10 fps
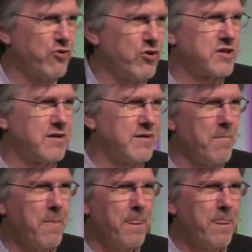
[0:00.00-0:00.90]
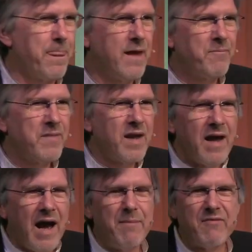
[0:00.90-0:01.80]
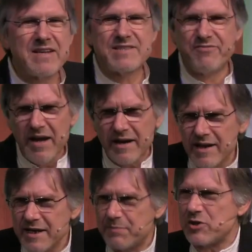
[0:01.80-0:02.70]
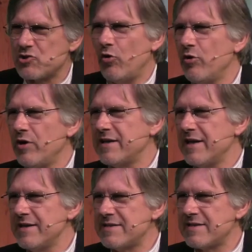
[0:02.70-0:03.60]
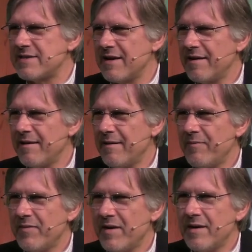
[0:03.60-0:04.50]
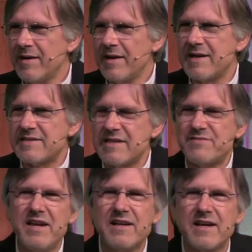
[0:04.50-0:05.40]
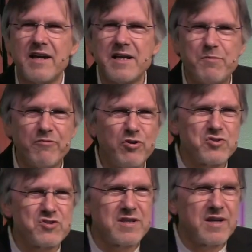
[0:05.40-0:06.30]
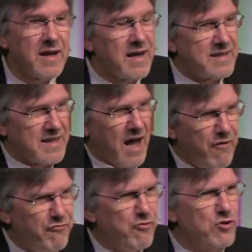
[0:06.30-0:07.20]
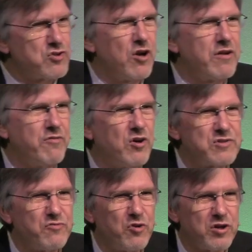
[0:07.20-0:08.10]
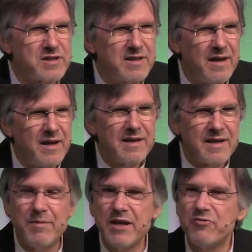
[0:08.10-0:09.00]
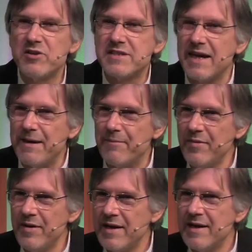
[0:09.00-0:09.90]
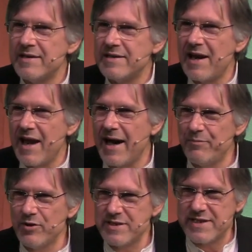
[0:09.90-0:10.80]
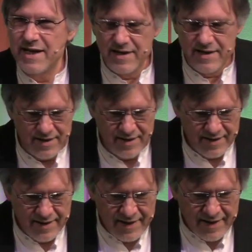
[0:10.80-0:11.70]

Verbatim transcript: nicht fürchten. Aber was wirklich bedrohlich ist, ja, das ist vielen gar nicht bewusst, davor sollen wir uns fürchten, nämlich vor dem, der Leib und Seele